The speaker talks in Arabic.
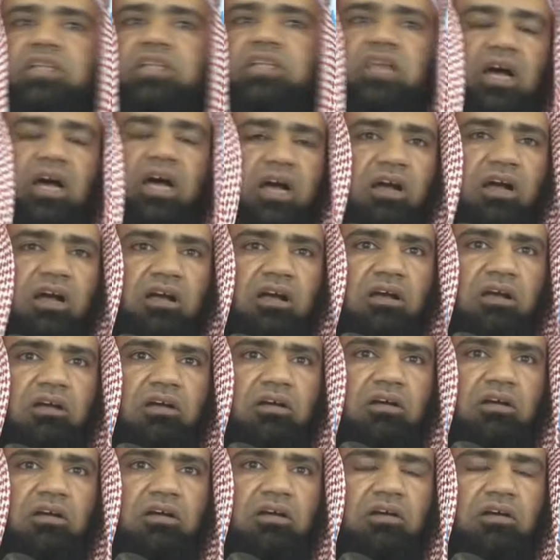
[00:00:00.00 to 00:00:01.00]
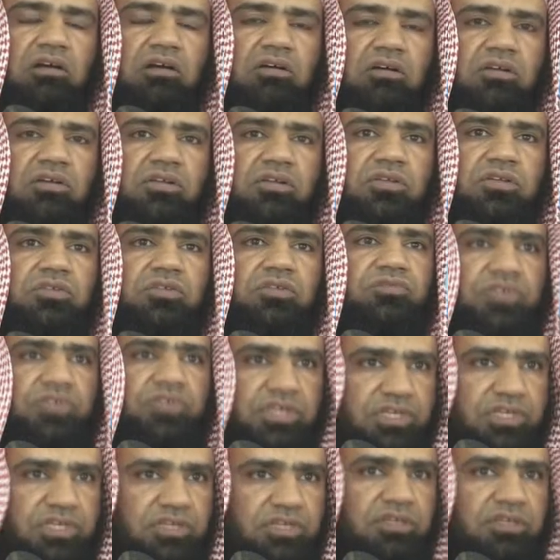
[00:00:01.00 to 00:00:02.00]
بعدها
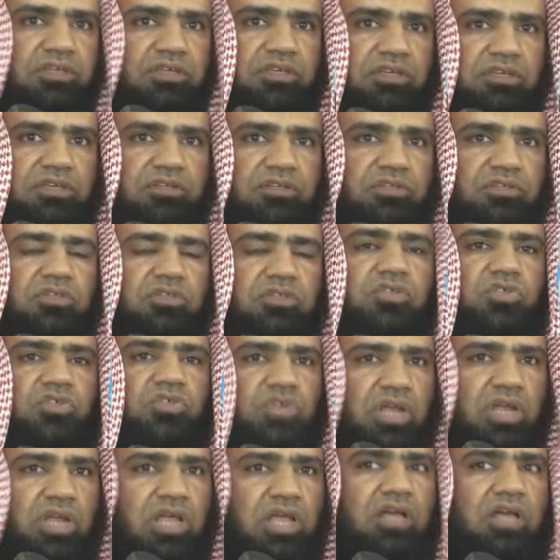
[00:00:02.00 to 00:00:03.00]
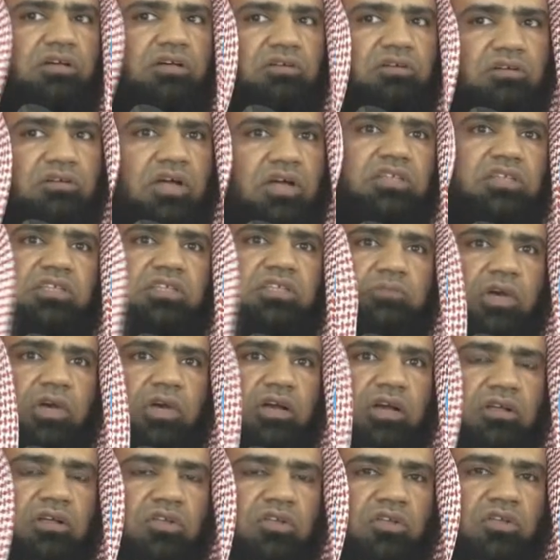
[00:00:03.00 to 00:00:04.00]
فيه صلاة راتبة
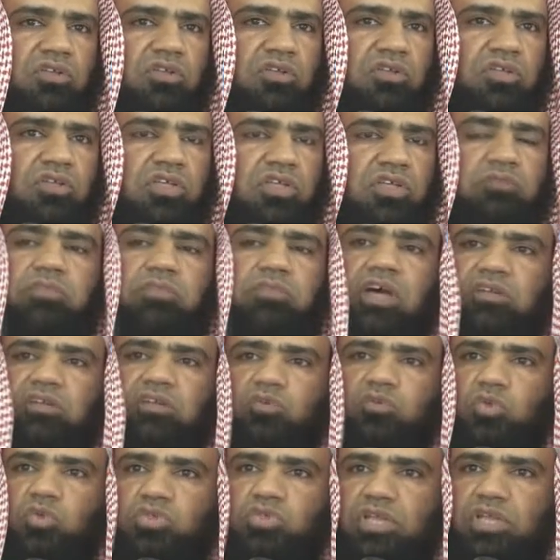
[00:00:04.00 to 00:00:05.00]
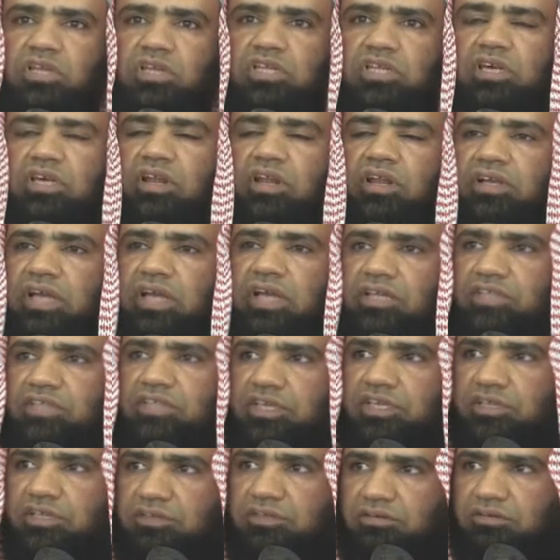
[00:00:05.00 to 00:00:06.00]
إما أن تصلي
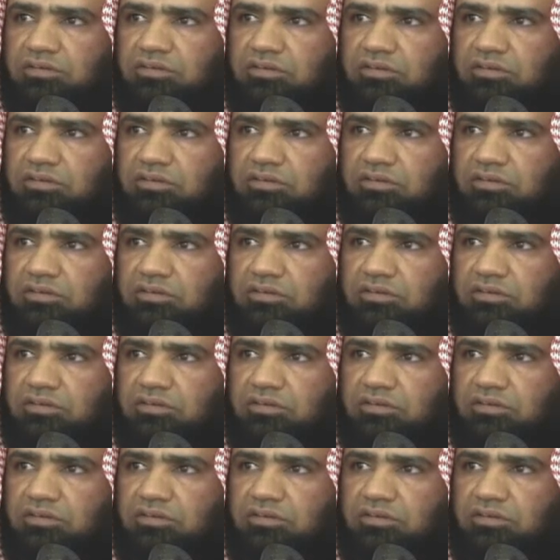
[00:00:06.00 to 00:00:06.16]
ركعتين